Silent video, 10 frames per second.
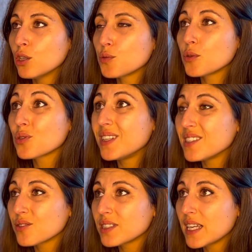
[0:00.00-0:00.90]
je pense que
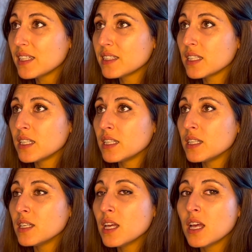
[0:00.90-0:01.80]
l'essentiel
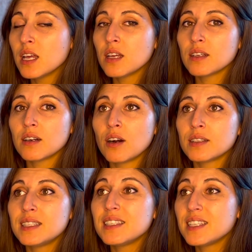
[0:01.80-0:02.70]
c'est
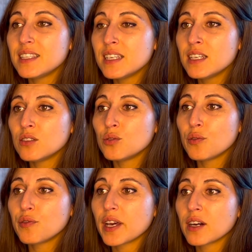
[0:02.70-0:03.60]
d'essayer de
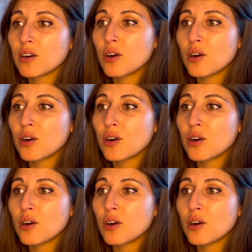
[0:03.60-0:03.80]
faire